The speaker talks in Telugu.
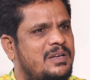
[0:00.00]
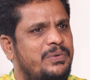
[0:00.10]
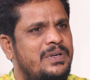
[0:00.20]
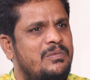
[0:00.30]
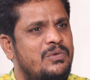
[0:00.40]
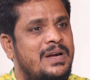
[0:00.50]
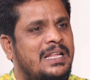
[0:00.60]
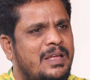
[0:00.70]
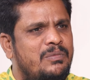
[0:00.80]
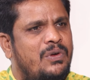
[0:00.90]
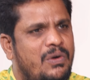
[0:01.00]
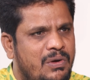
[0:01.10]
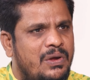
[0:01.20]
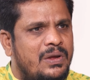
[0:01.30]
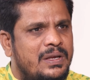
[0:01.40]
నష్టపోయినాము గతంలో
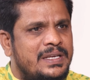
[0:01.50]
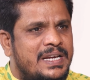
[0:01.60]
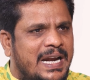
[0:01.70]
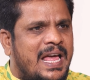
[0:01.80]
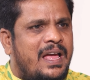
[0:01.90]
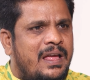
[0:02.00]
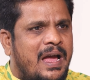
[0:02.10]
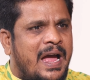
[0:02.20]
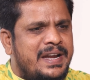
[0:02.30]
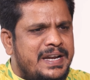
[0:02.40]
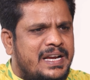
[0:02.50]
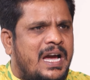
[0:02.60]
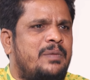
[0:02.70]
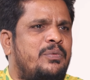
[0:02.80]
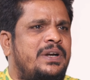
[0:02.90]
ఇక్కడ అన్ని
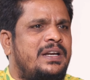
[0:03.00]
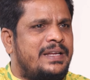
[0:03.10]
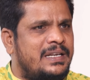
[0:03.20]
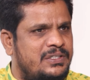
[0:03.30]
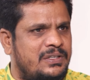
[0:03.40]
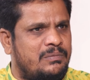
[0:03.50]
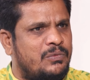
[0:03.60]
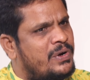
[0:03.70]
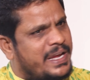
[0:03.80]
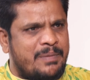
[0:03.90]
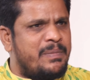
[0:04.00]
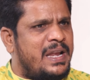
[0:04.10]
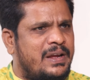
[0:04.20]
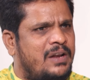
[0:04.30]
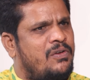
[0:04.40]
కార్పొరేటర్ గెలిచినాం ఒక
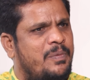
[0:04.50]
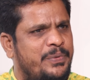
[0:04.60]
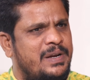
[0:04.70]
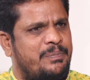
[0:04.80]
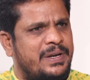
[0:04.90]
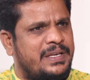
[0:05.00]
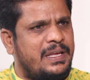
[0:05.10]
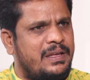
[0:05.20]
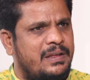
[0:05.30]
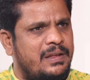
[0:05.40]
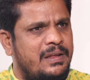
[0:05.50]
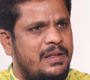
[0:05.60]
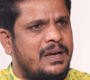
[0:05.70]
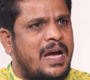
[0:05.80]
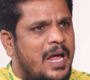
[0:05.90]
ఎమ్మెల్యే గెలవకపోయినప్పటికీ
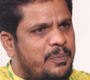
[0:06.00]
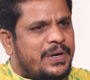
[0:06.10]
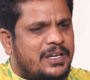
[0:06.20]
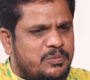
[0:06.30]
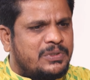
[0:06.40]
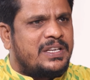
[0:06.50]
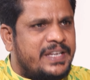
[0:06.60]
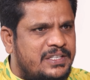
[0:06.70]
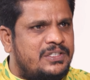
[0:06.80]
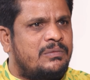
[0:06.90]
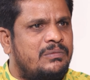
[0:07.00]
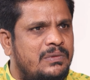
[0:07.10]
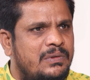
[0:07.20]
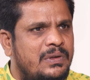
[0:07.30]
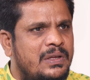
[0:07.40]
కార్పొరేటర్స్ మొత్తం గెలిచినాం
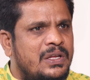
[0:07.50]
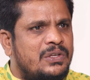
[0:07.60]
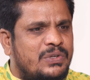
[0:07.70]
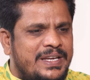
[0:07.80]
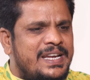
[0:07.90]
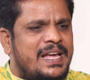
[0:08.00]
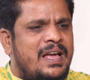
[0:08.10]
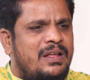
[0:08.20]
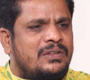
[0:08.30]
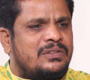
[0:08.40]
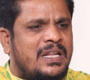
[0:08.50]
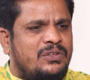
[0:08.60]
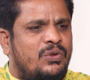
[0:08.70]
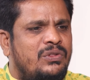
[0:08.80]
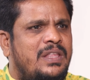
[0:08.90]
సో ఈయన తన
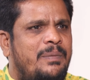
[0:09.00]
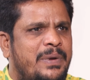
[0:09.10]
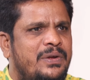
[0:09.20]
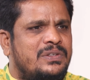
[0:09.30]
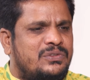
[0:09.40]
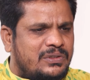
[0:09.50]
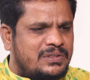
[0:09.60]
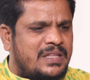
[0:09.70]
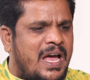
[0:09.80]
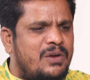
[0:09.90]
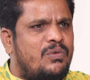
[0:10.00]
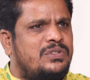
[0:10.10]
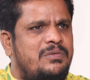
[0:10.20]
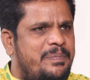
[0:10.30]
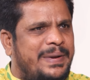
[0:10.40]
సొంత ప్రయోజన తాను
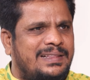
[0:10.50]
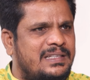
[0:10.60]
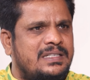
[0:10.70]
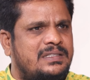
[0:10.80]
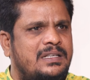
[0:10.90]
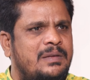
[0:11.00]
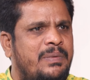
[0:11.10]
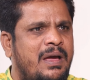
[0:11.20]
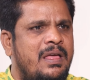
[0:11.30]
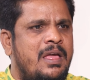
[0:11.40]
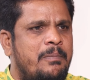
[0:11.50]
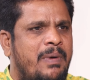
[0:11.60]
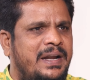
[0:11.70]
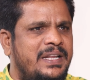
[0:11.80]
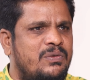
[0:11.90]
కోసమే ప్రయత్నం చేస్తారు తప్ప
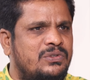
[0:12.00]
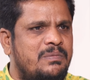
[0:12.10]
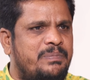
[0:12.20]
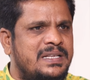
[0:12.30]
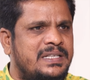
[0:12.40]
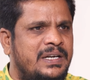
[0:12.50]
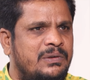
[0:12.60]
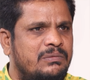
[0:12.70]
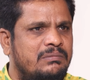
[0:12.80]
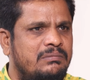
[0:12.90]
పార్టీ కోసం పనిచేయడు